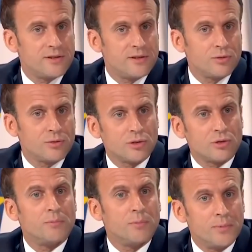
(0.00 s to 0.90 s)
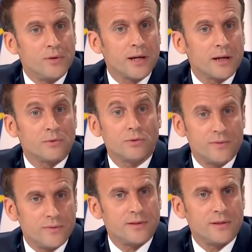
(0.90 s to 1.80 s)
décisions qui seront impopulaires ou
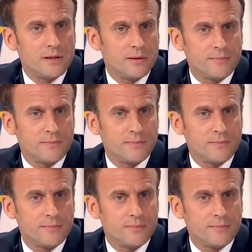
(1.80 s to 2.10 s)
difficiles.